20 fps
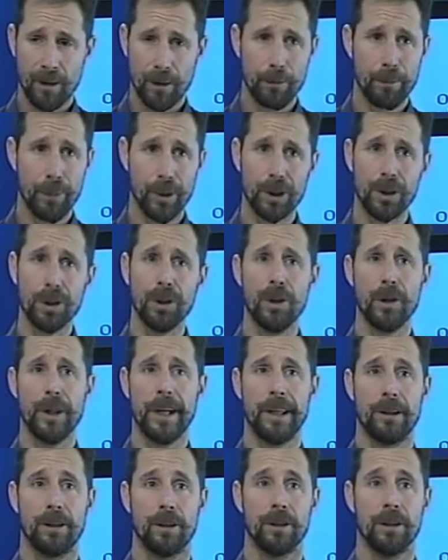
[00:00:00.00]
Por todo
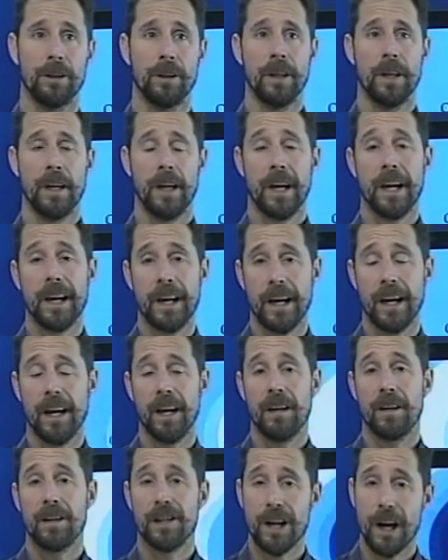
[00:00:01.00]
esto es
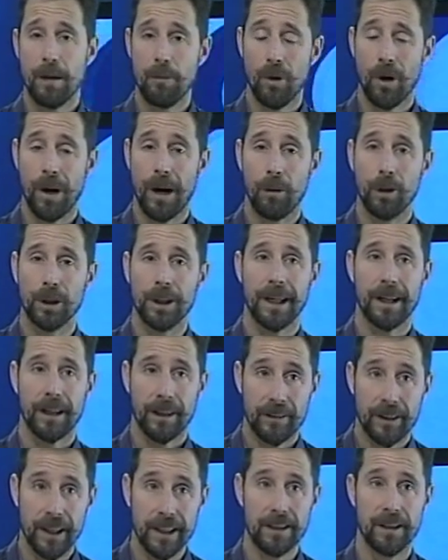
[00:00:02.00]
que llamo a votar
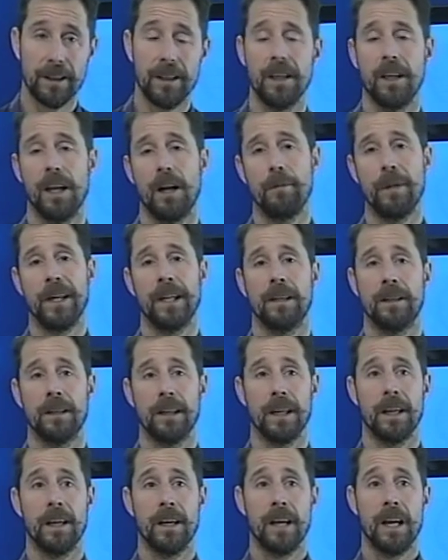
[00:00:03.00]

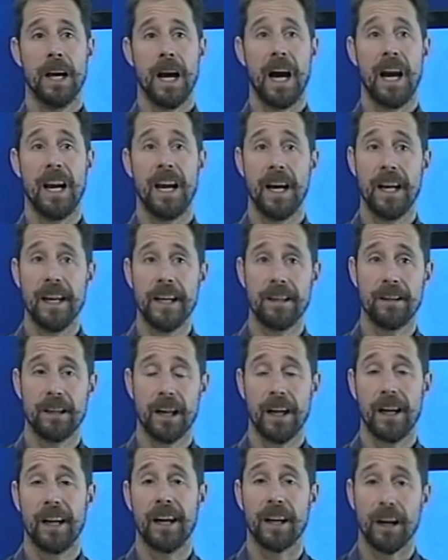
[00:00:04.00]
decididamente a la
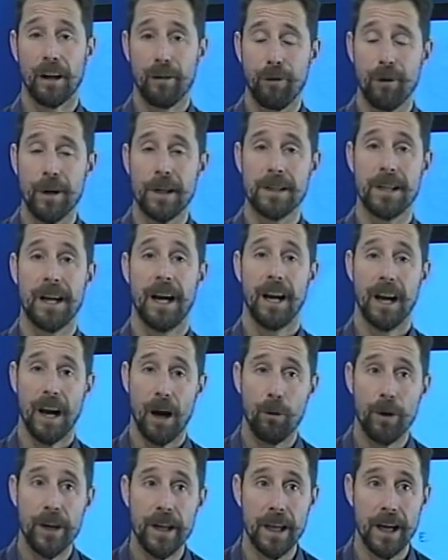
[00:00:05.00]
lista que refuerza la
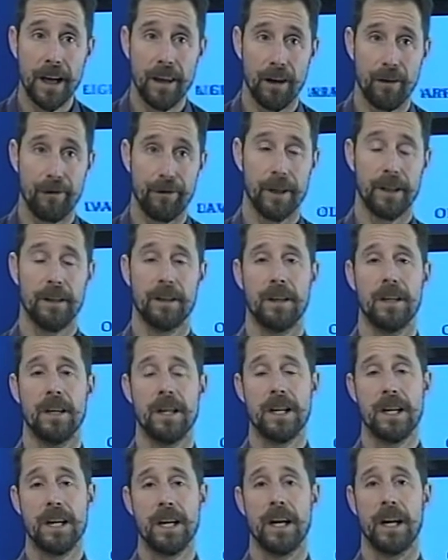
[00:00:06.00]
unidad del Frente de
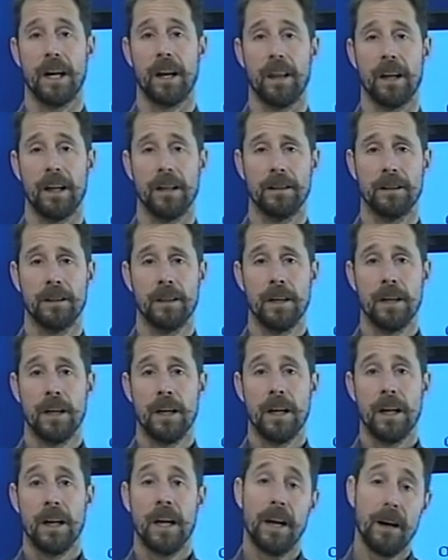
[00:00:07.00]
Izquierda,
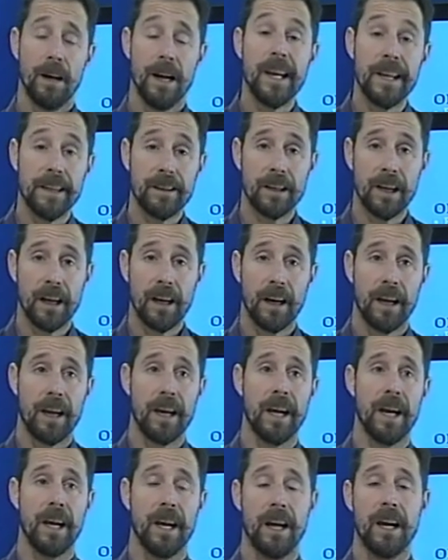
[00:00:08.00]
lista
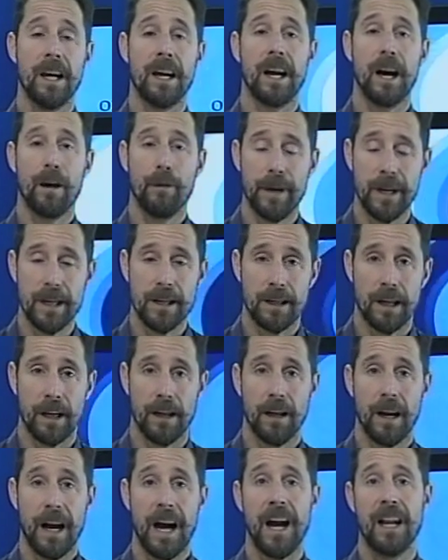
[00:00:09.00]
que
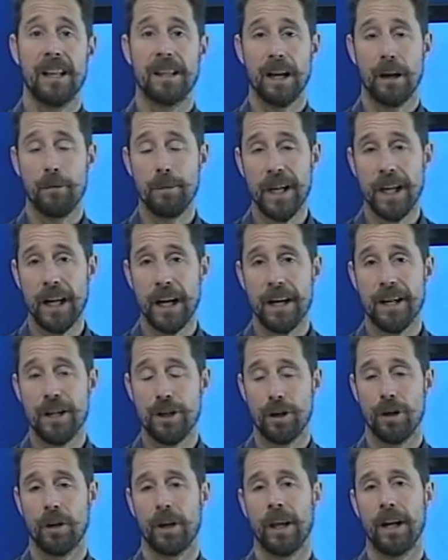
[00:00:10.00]
encabezan Altamira y
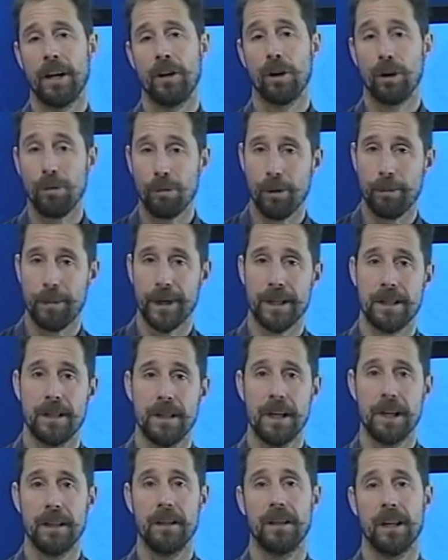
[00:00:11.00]
Giordano como
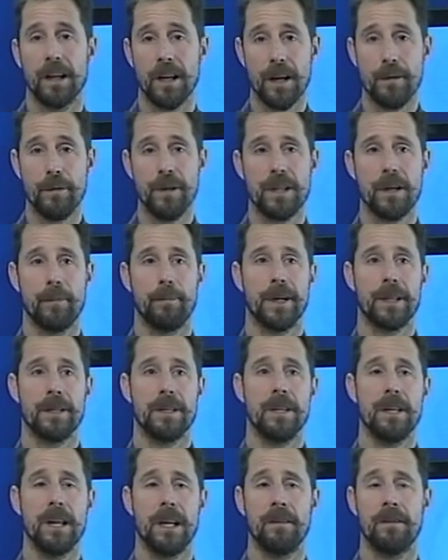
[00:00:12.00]
presidente y
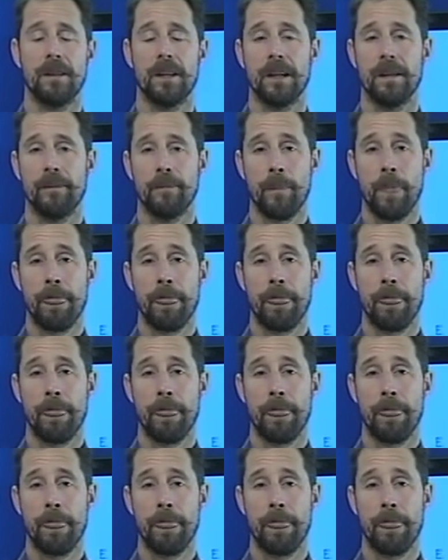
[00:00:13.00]
vicepresidente,